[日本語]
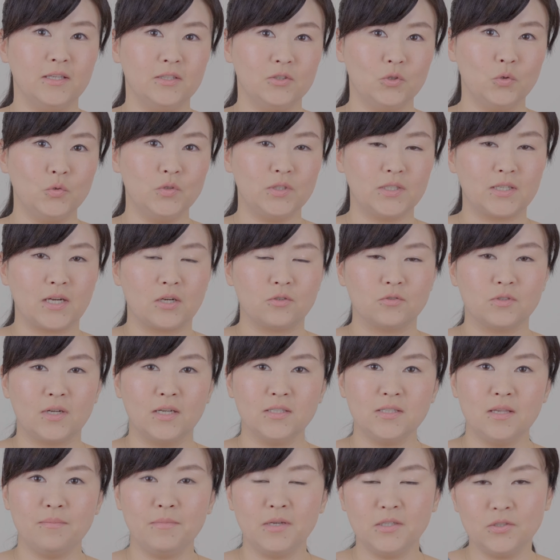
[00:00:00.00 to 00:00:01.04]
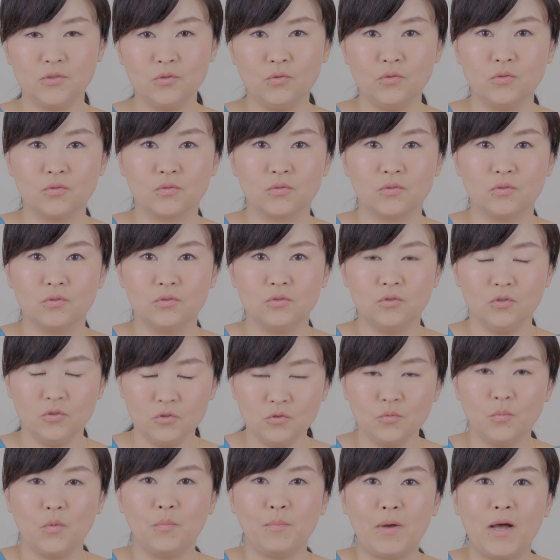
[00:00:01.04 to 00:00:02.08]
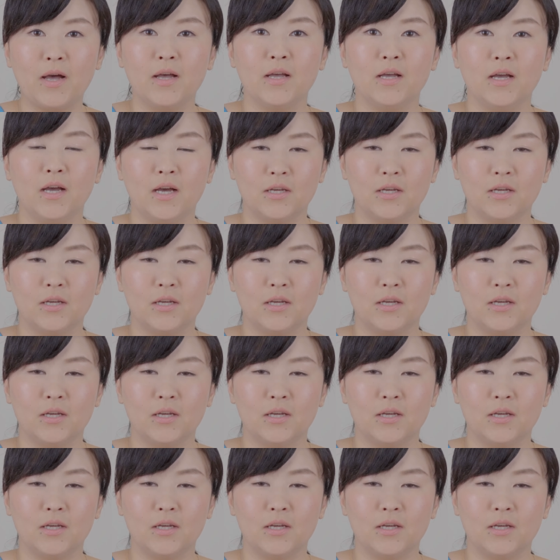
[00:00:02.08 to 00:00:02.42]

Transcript: どうにか浮かせましょうというのも、まあ、